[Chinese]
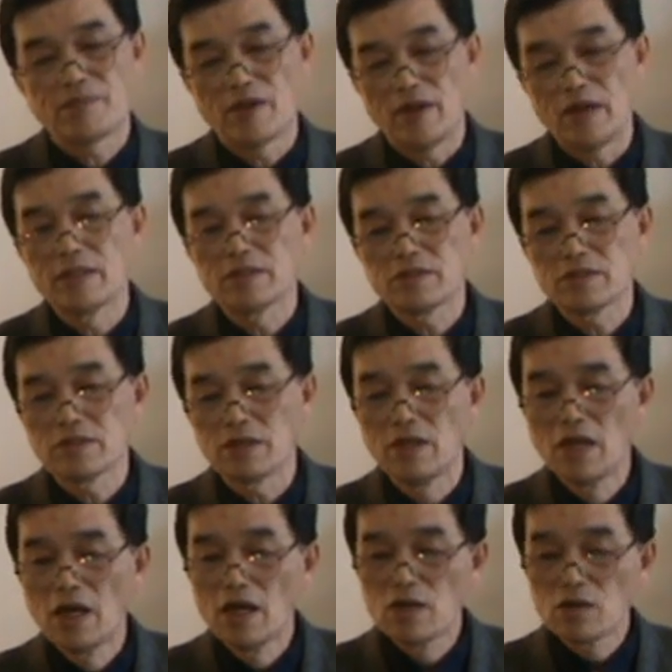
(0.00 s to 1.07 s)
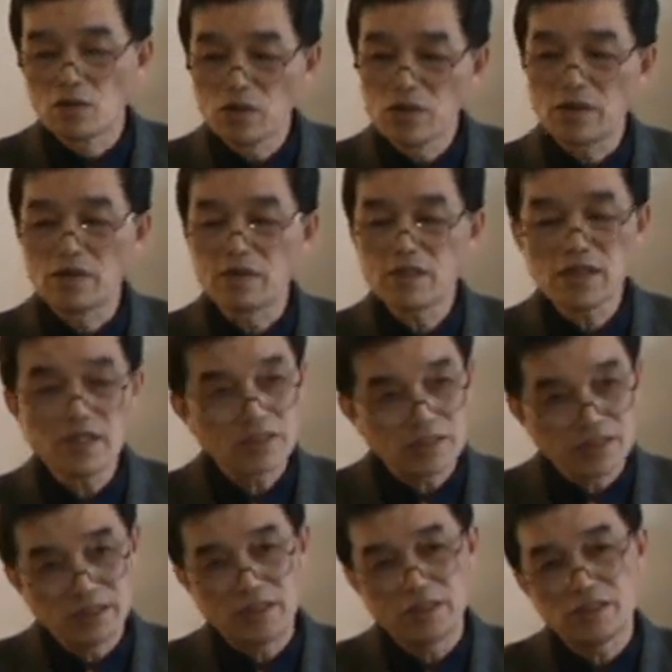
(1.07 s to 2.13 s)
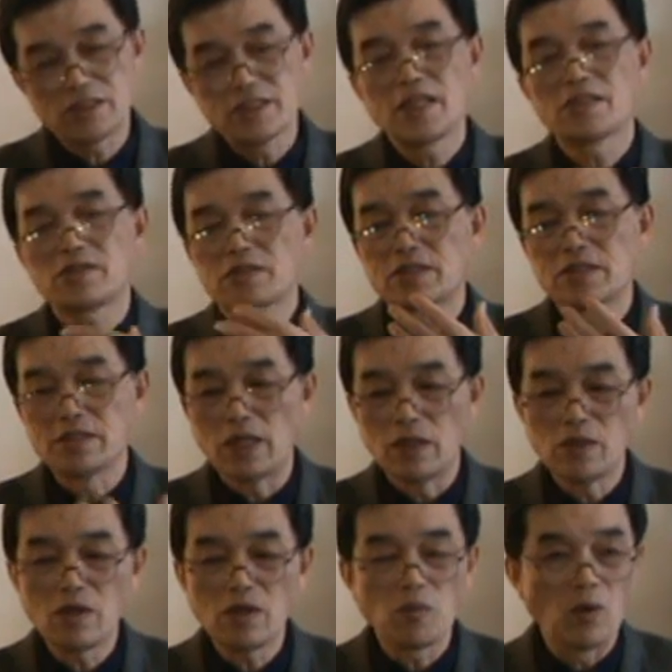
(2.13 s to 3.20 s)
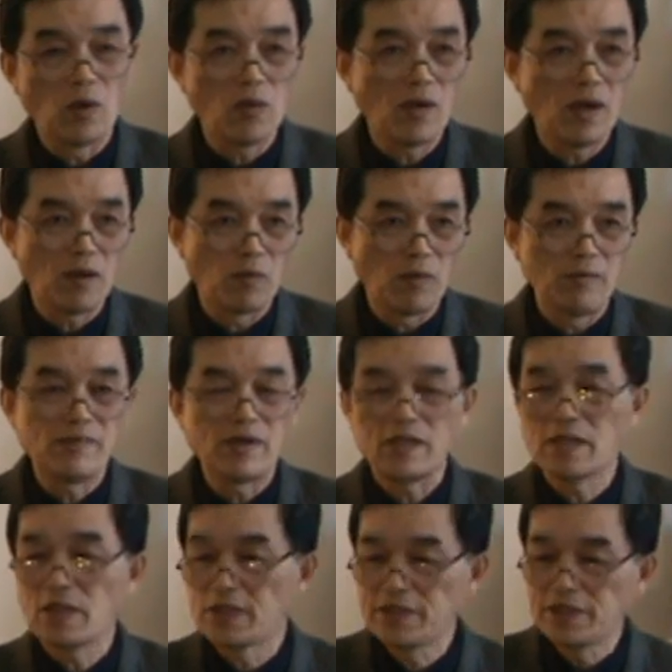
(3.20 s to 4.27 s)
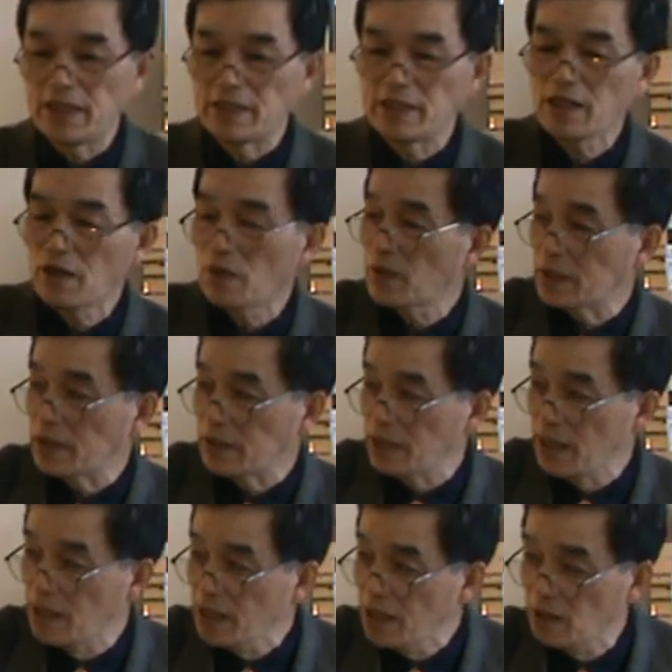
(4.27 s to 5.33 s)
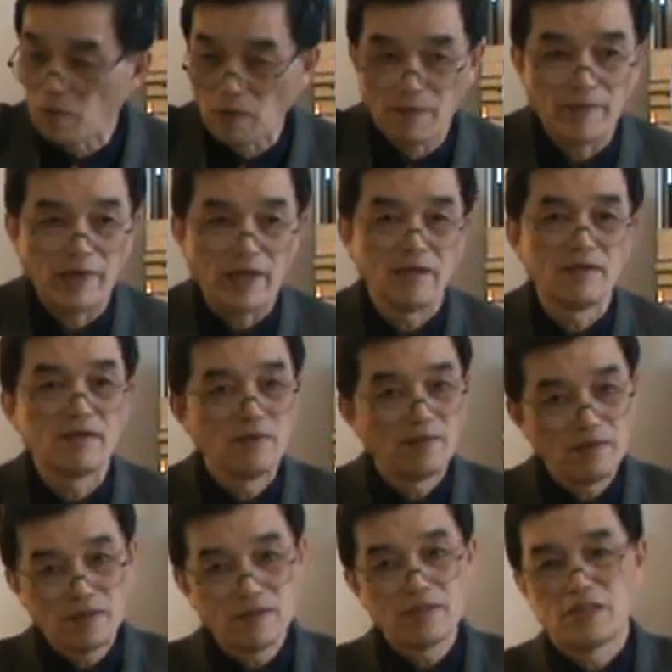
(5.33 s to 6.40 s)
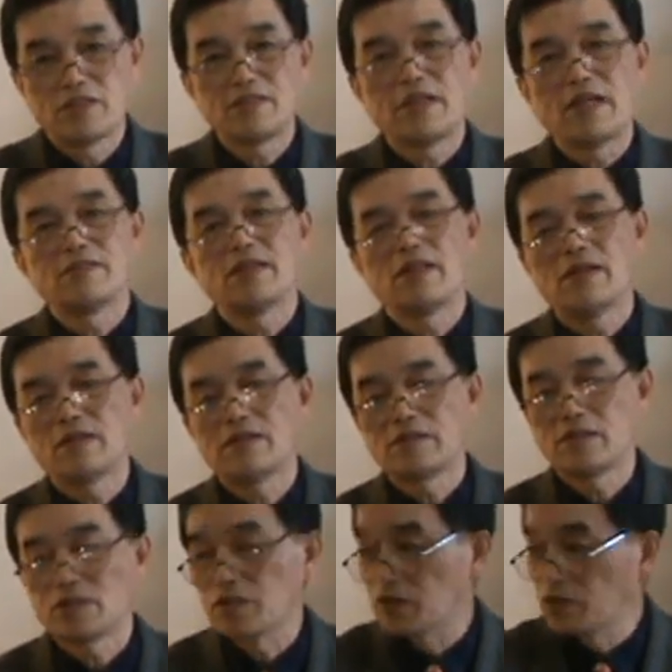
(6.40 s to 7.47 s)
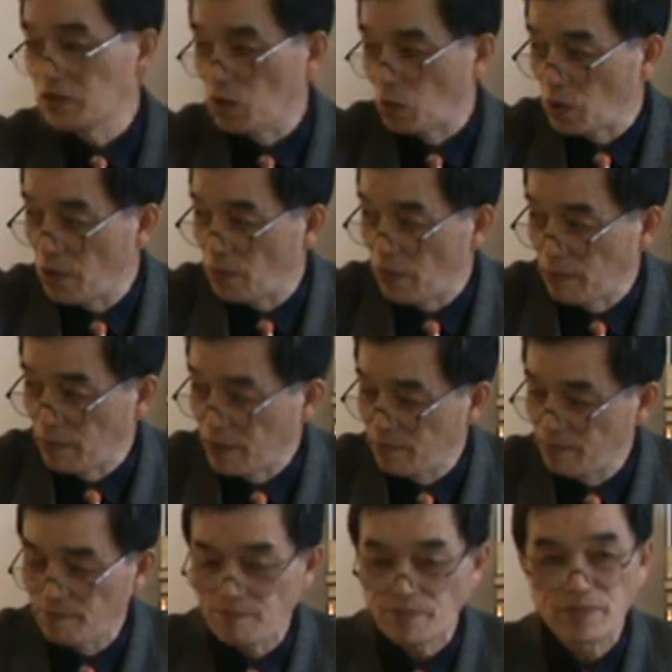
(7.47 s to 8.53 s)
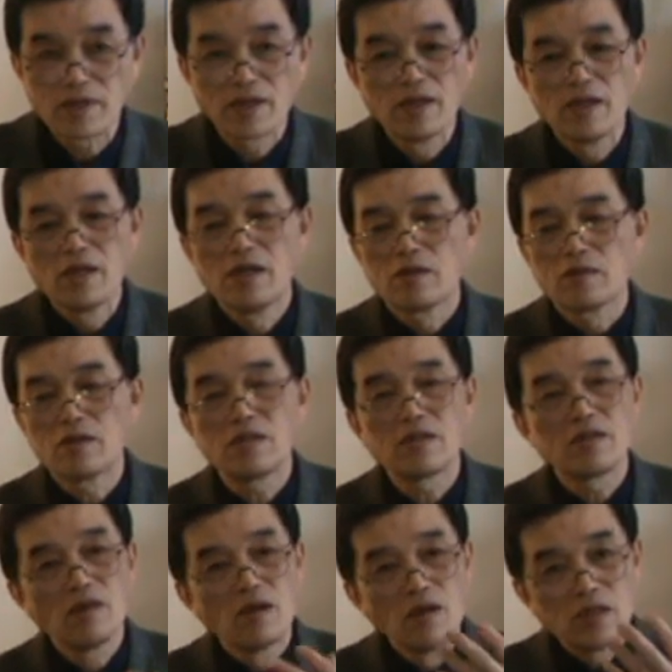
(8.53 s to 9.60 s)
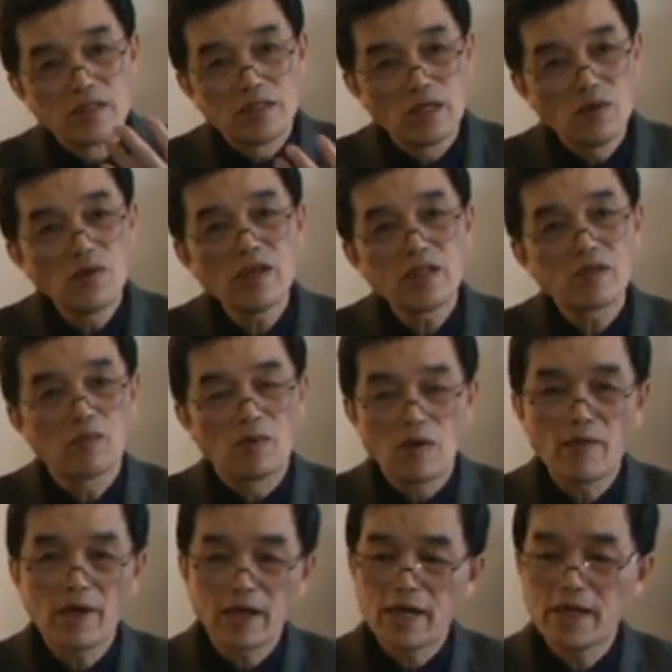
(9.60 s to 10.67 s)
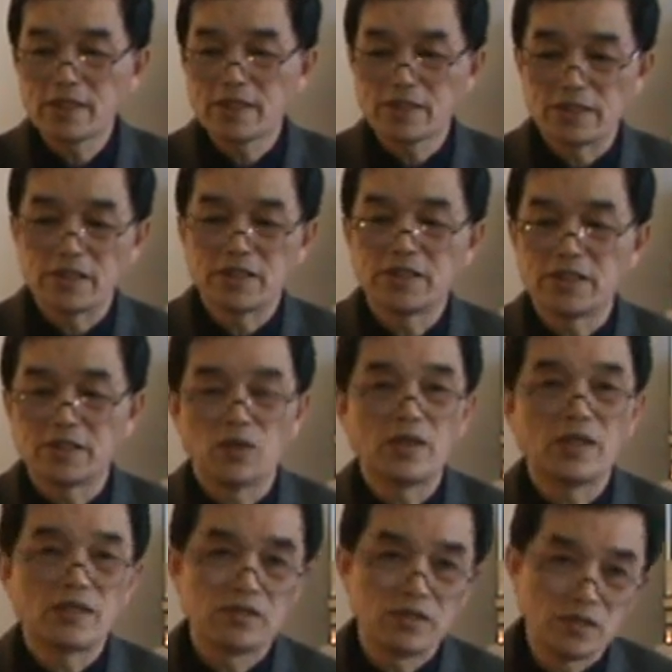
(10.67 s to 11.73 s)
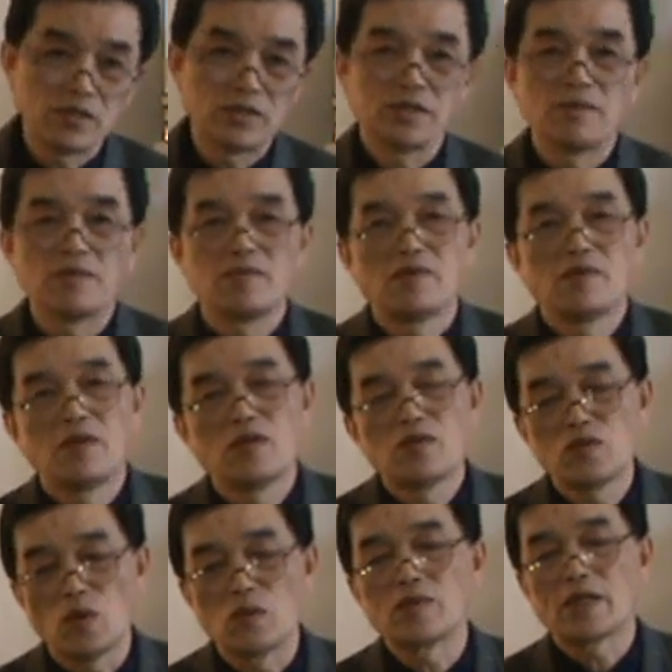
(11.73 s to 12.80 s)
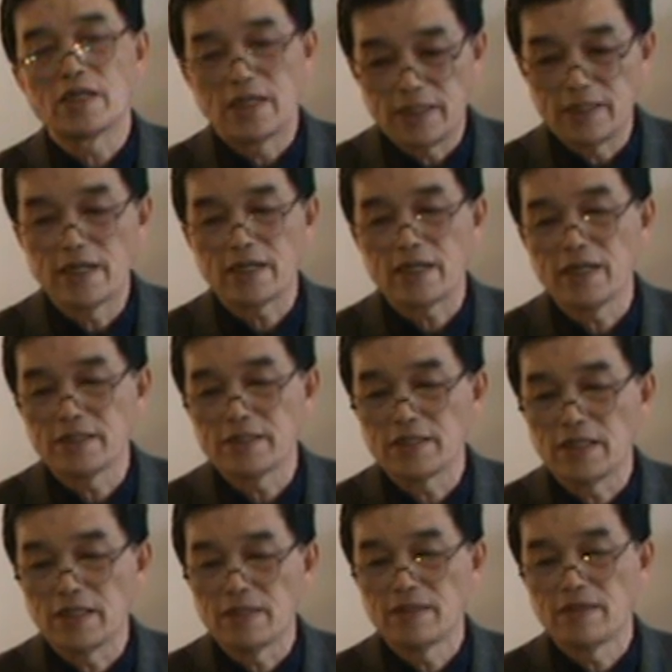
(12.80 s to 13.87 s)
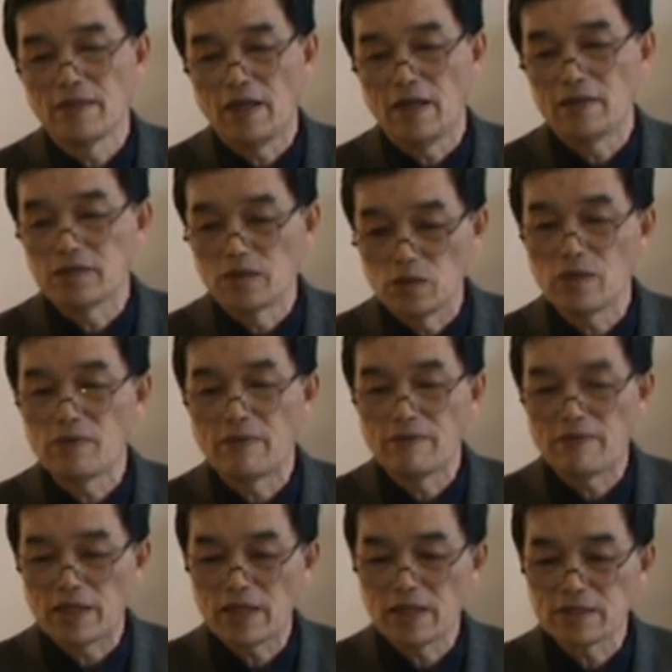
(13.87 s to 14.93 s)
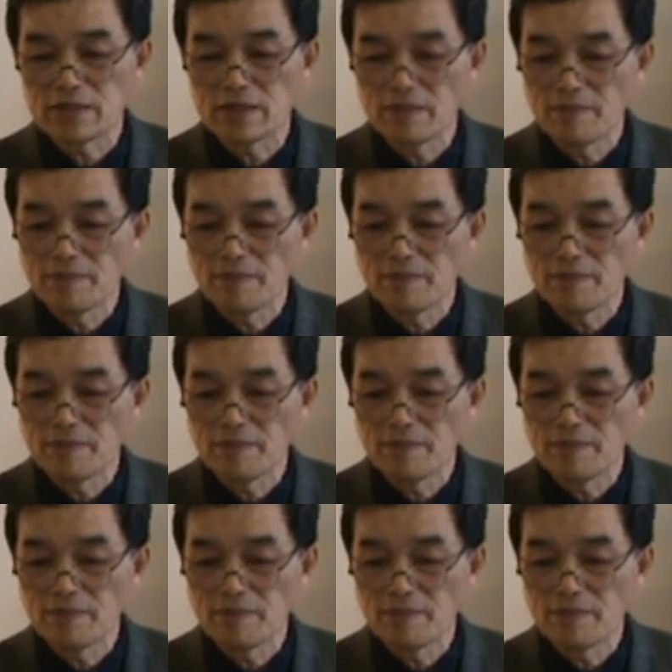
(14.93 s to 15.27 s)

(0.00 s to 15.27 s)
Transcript: 啊，就是，所以这个时期实际上就是人类文化文明的显态化的第一个文明产生了，就是狩猎文明。所以人类的文化开始时的时段就是从这个人人开始的啊，狩猎文明开始。